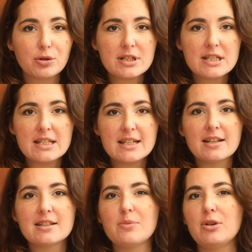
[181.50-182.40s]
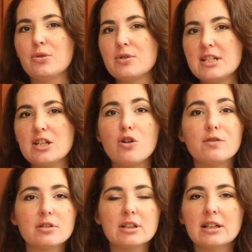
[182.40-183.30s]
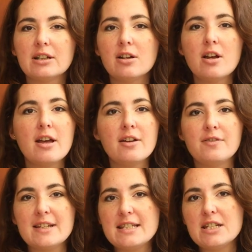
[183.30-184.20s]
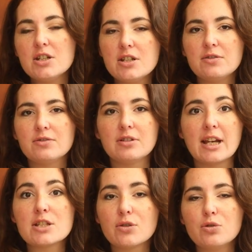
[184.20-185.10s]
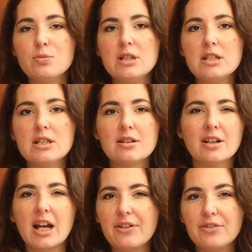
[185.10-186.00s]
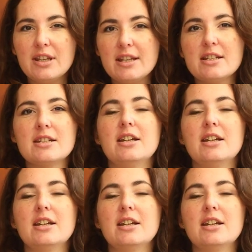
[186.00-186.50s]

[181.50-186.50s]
rustique Ça peut être aussi enfantin, festif, gastronomique, graphique.